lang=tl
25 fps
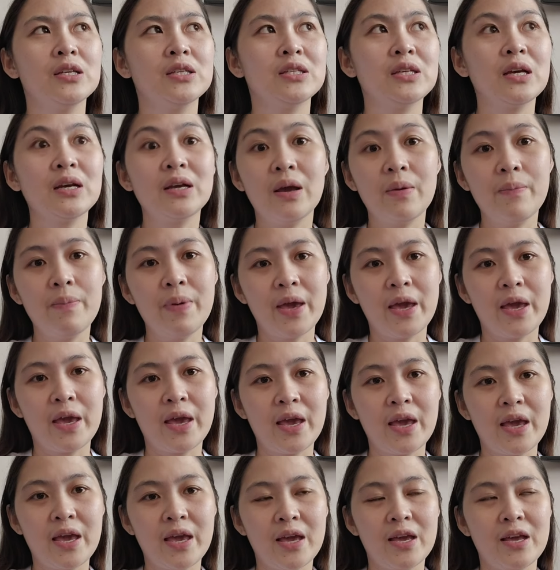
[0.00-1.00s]
sa
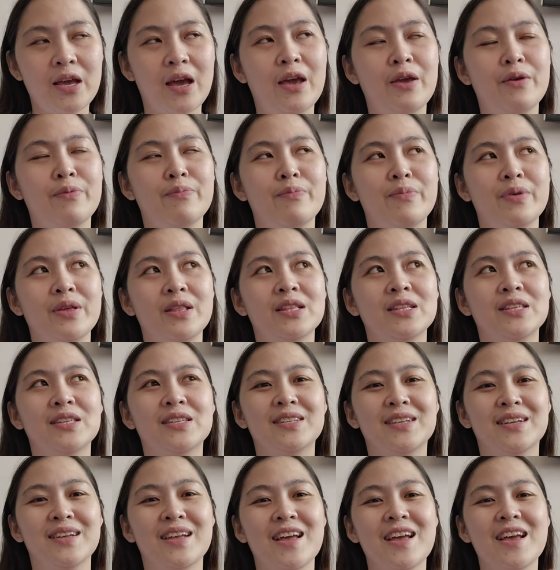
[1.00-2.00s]
gabi. I mean,
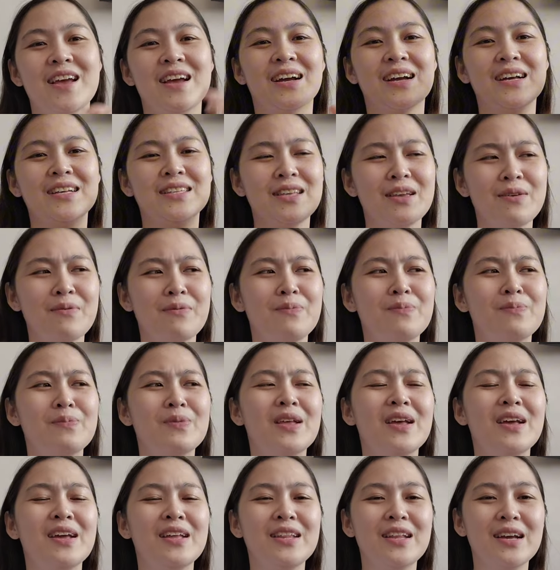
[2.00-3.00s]
so, kasi
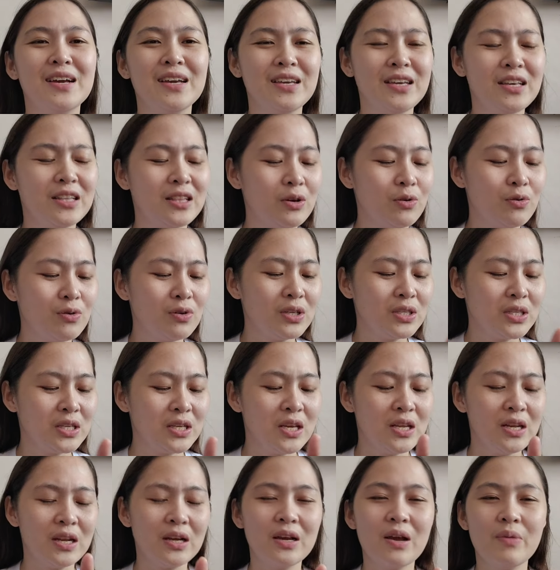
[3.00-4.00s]
na, nakikita ko
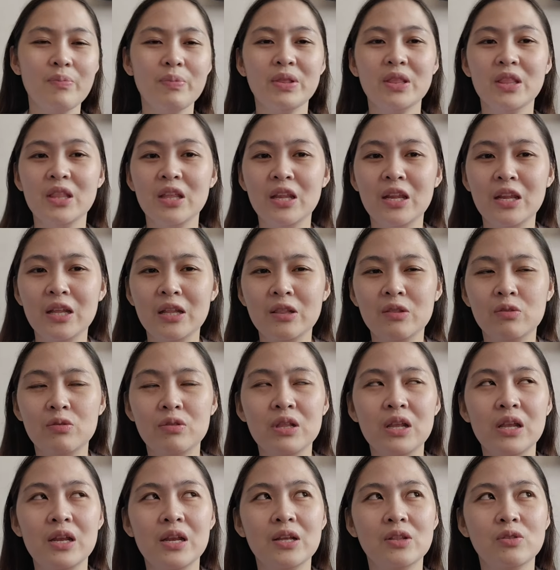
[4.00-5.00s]
kasi ginagamit din
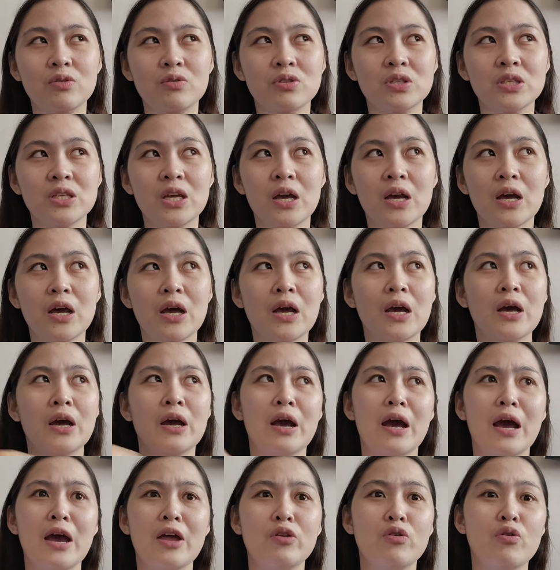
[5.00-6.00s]
nila to
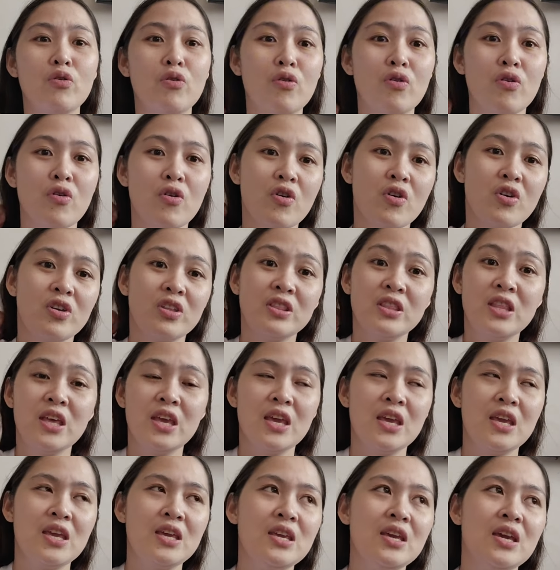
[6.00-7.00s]
sa ano
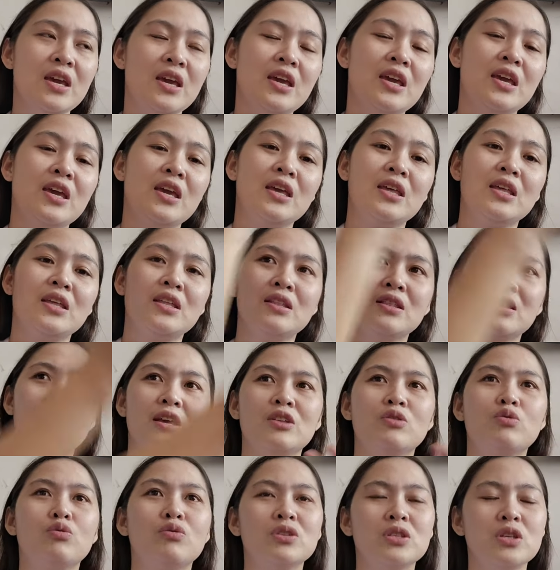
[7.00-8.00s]
day and
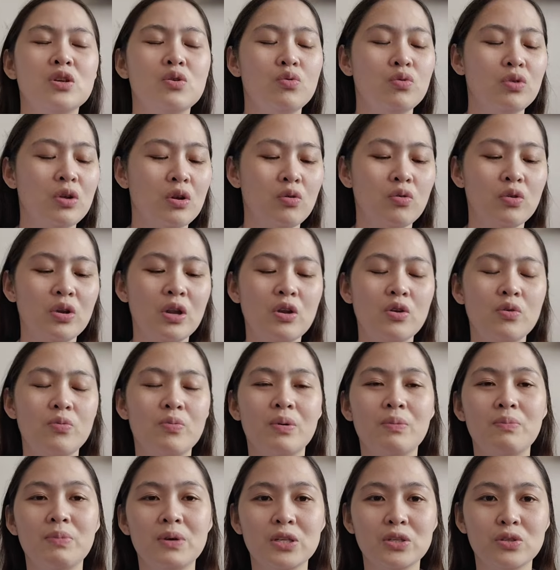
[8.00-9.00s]
ito kasi una-una
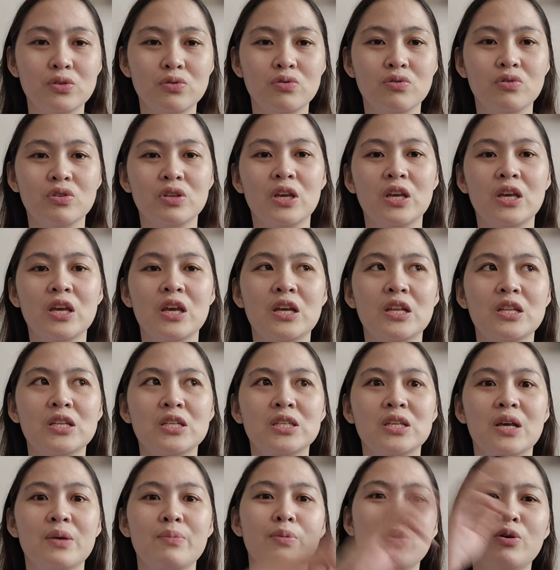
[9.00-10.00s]
lumabas nun kaya
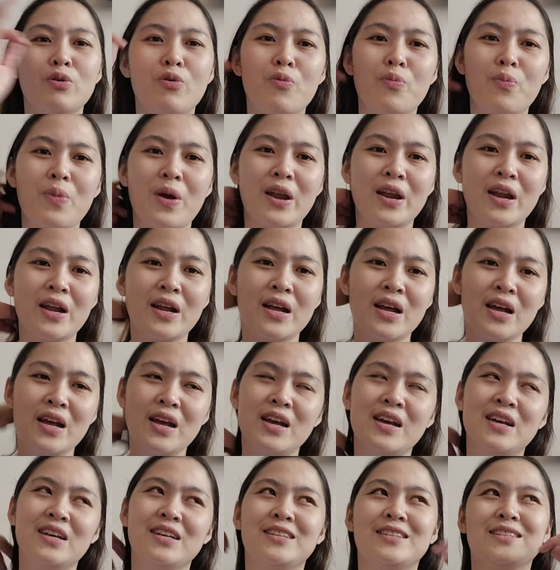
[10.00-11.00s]
sabi ko parang
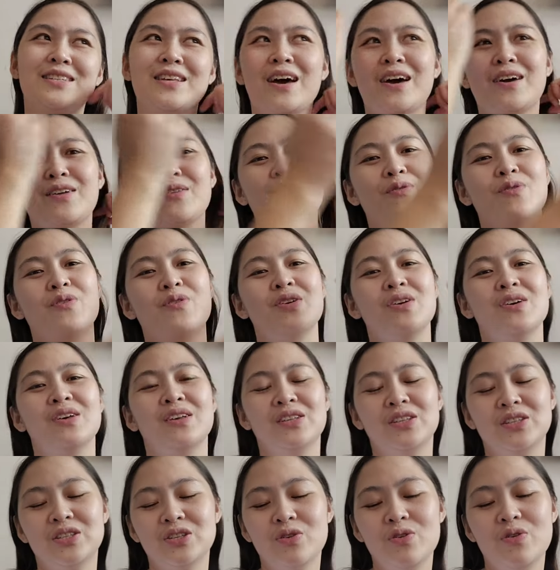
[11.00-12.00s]
sa ano.
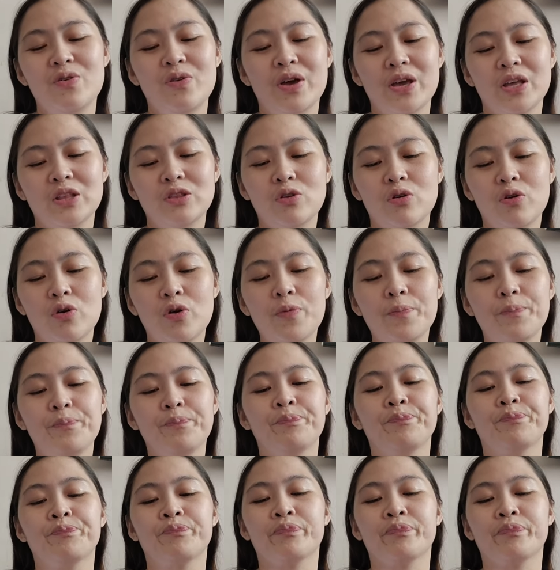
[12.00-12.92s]
So, ito,